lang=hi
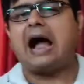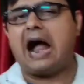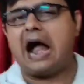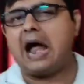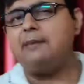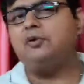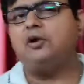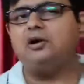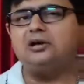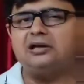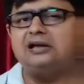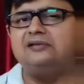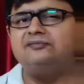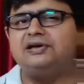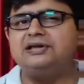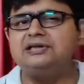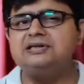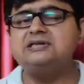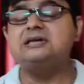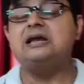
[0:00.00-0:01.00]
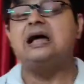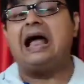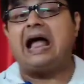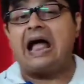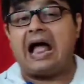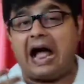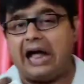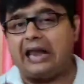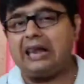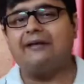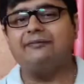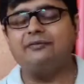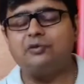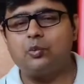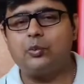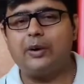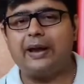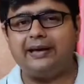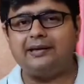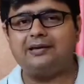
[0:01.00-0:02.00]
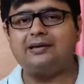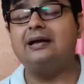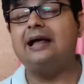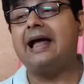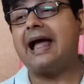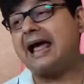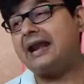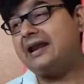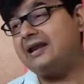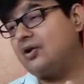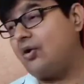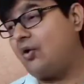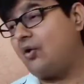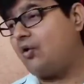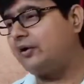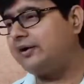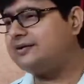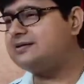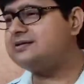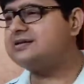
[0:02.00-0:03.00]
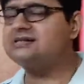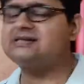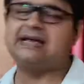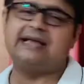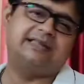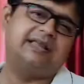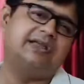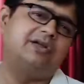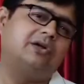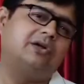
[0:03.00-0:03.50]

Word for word: आई एम नॉट कन्विंस्ड आई हैव टू वेट एंड द ऑडियंस इज आई